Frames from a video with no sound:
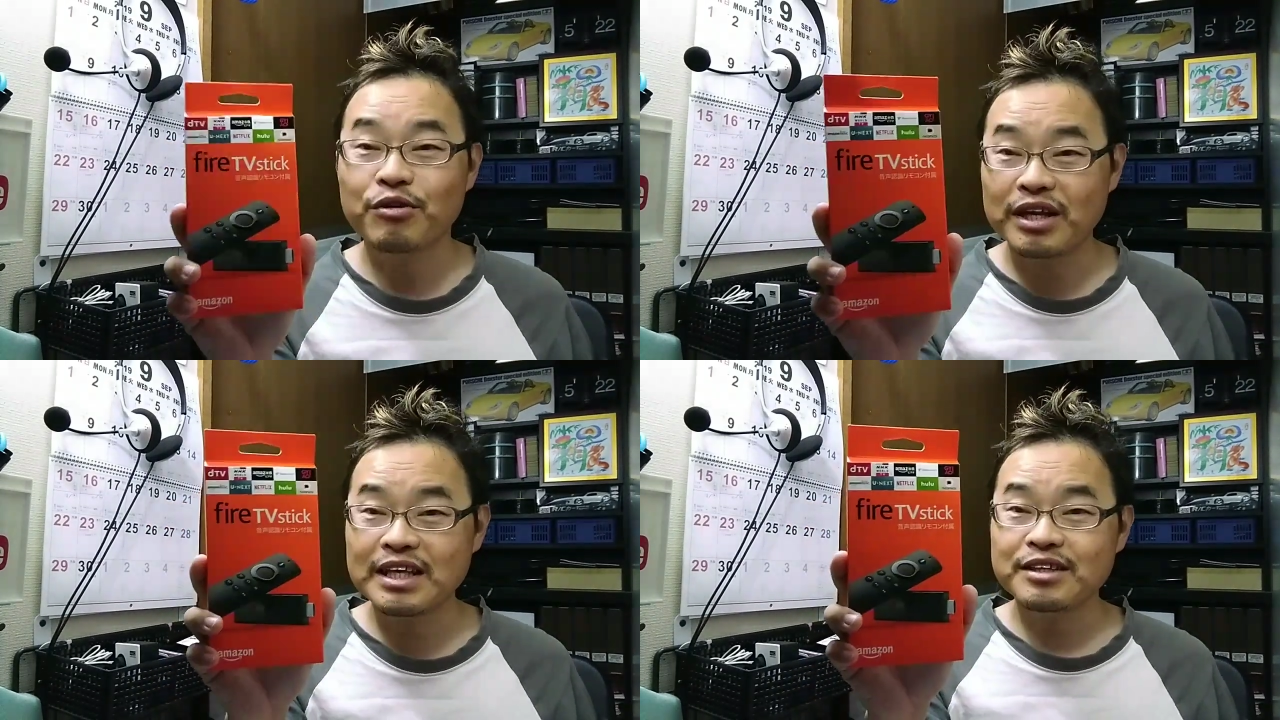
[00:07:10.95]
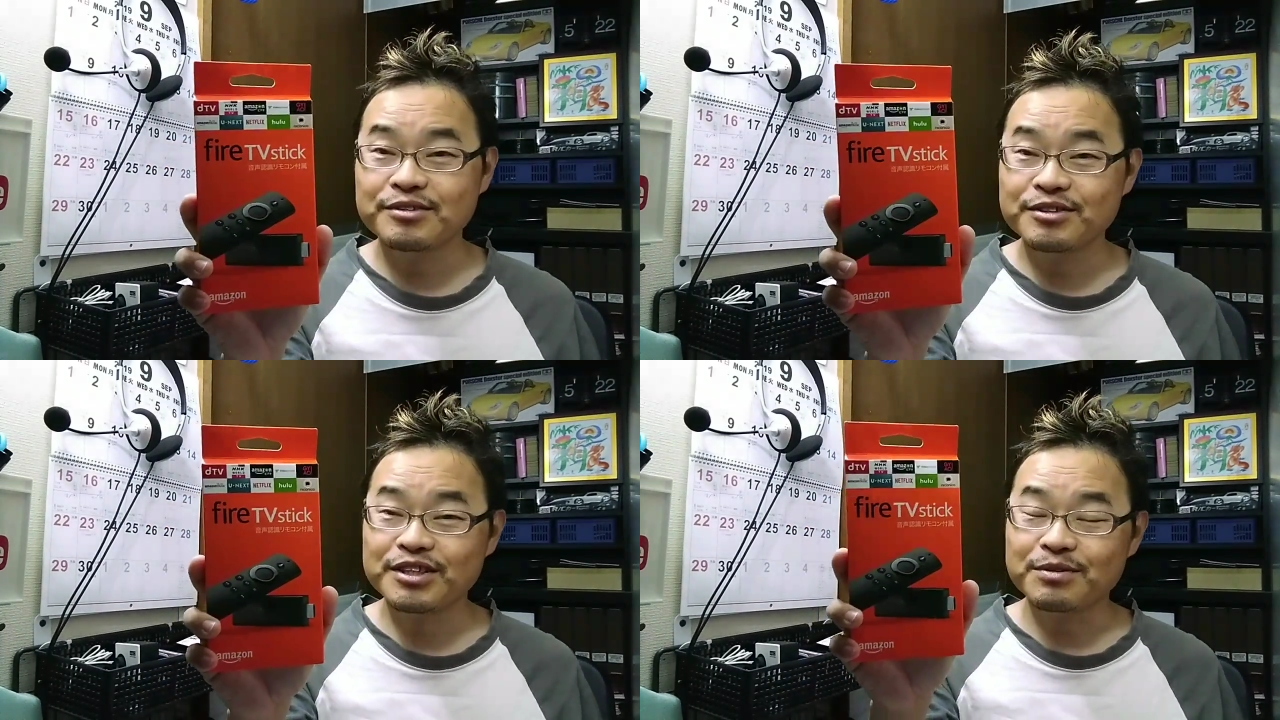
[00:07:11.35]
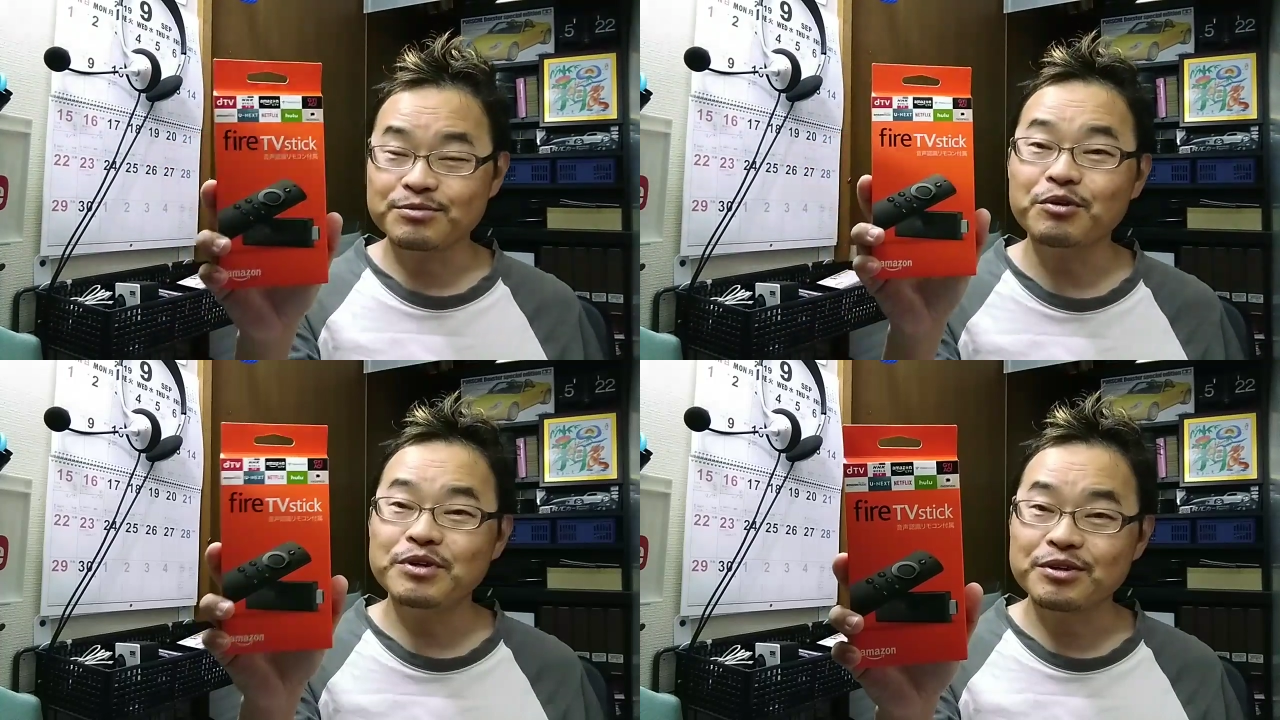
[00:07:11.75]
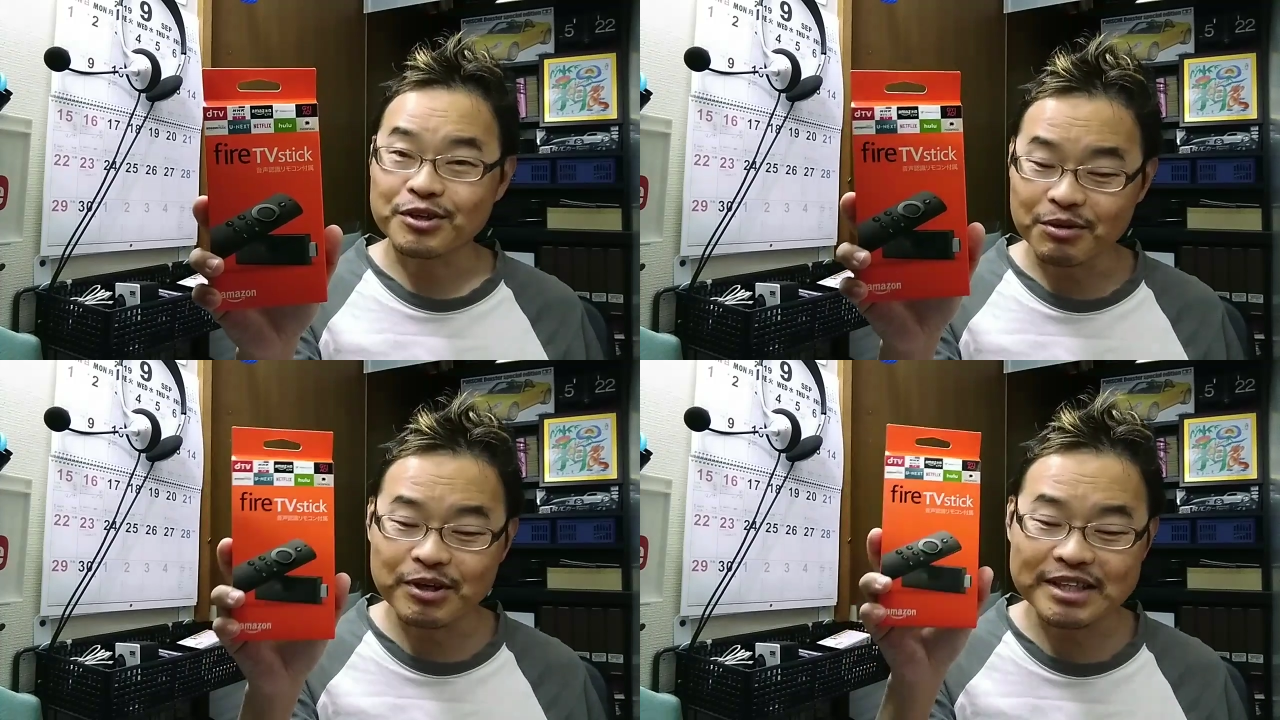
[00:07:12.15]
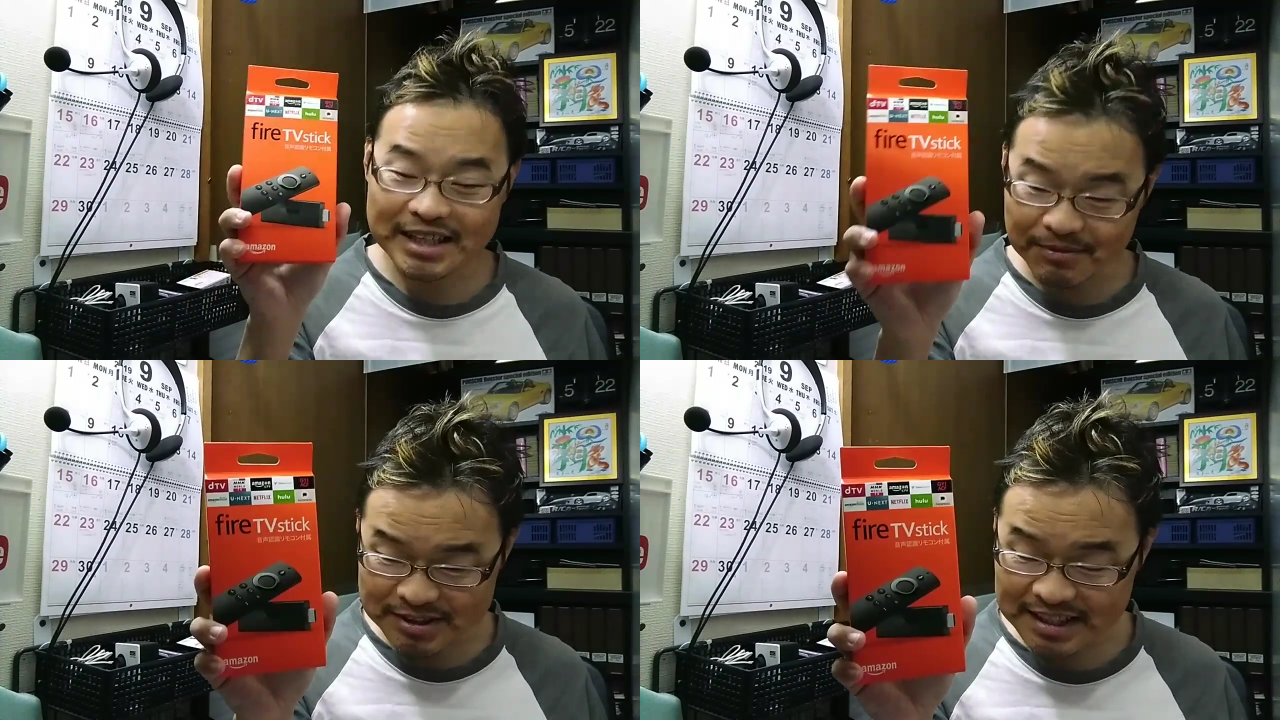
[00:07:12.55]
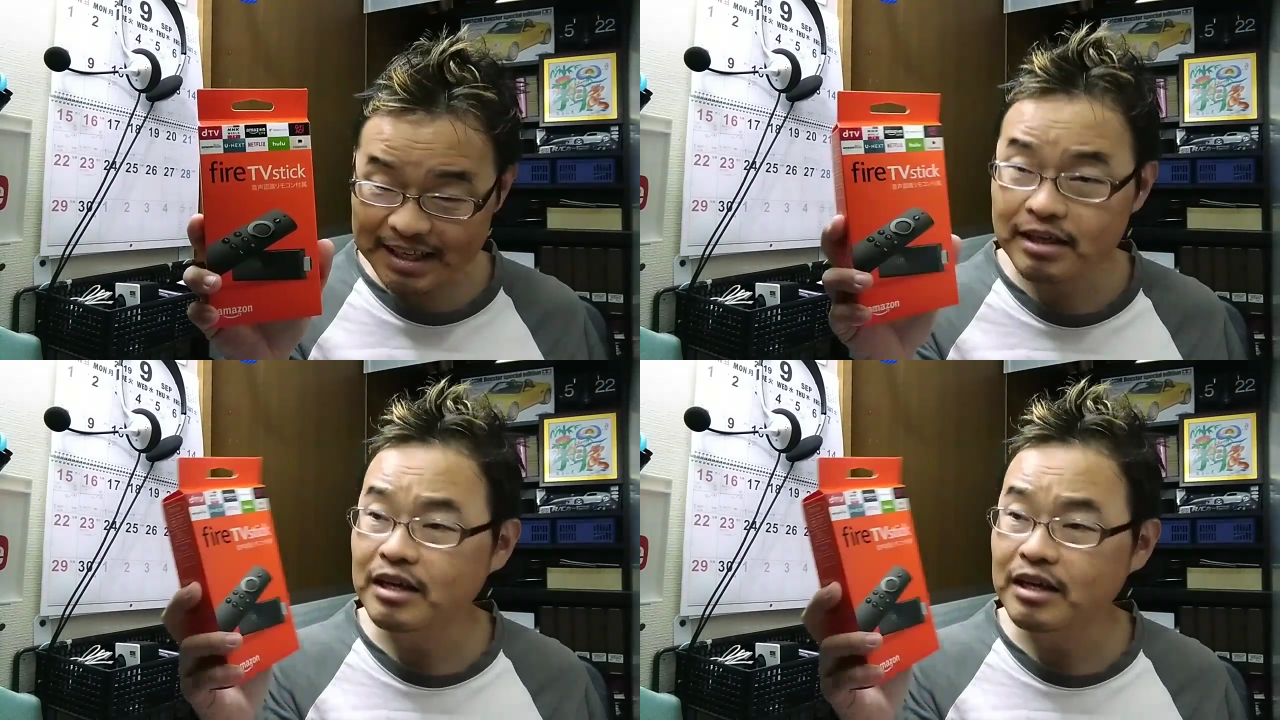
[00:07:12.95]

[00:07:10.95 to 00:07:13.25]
これで YouTube を見ることもできますね。